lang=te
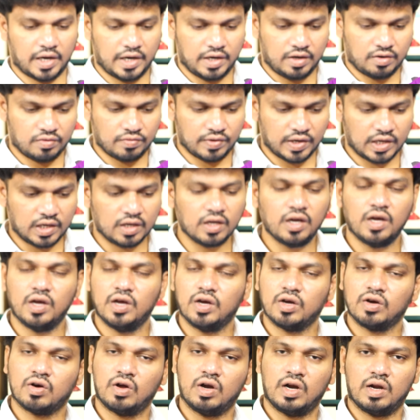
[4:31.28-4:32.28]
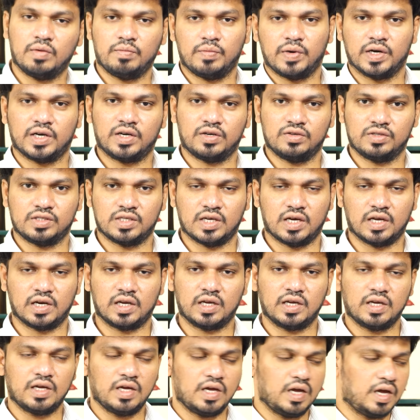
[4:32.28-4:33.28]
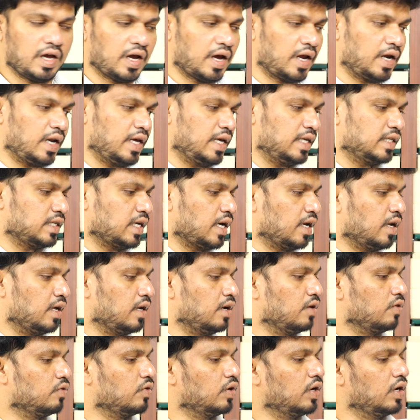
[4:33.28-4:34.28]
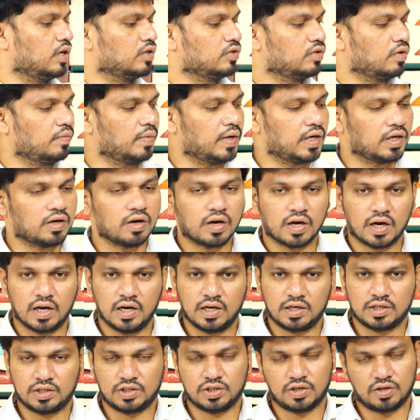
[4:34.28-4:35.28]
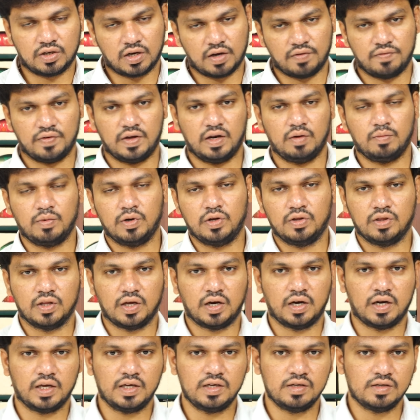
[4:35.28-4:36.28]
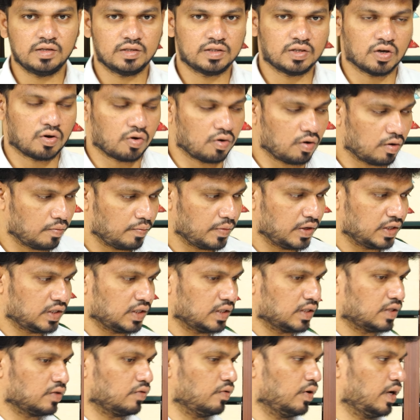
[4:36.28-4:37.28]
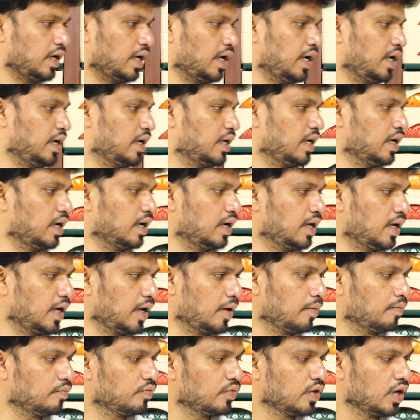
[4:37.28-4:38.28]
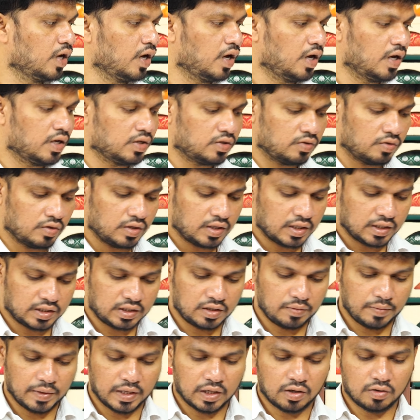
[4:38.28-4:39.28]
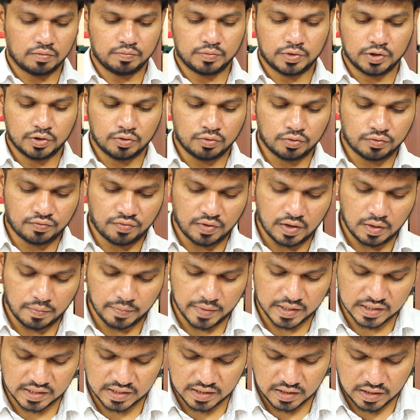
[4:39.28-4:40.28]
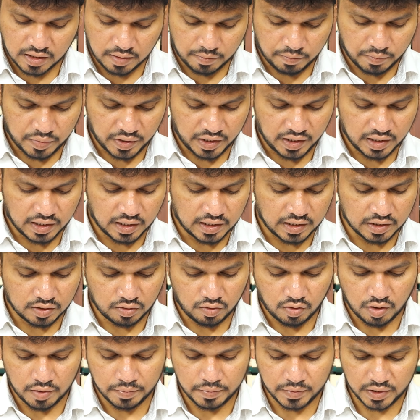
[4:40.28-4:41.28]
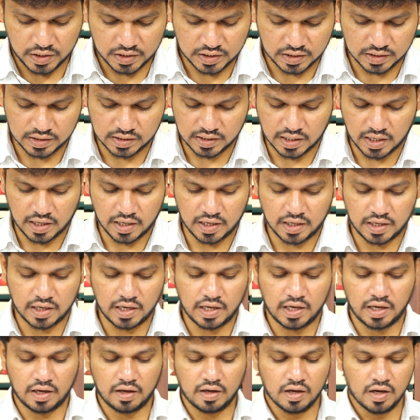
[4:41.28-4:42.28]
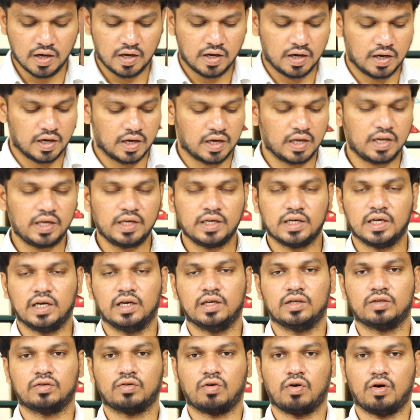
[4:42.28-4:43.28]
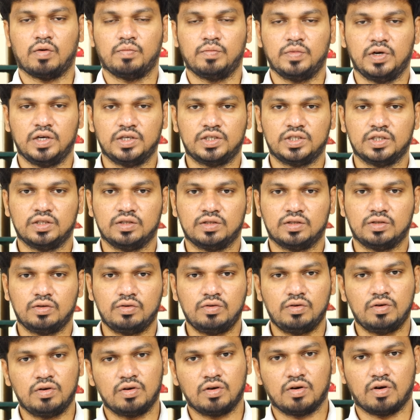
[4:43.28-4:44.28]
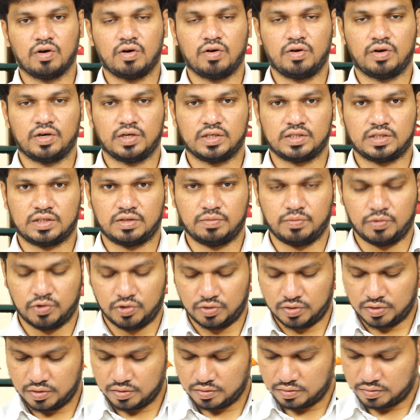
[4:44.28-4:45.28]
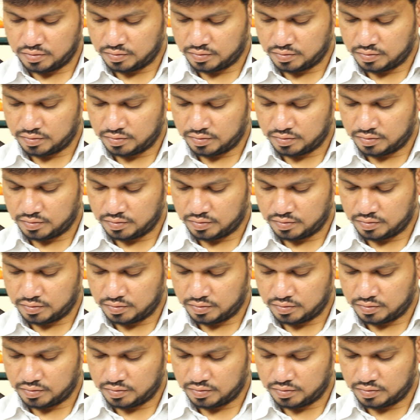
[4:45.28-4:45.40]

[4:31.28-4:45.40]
లైట్ వెయిట్ కొల్లం పట్టు శారీ అండ్ ఈ శారీలో కూడా సో మనకు కలర్ చాట్ అవైలబుల్ ఉందండి సో కాంబినేషన్స్ కూడా ఏంటి అంటే సో ఇది వచ్చి మనకు బ్యూటిఫుల్ మెజంతా పింక్ కలర్ కాంబినేషన్ శారీకి గ్రీన్ కలర్ కాంబినేషన్తో కాంట్రాస్ట్ బోర్డు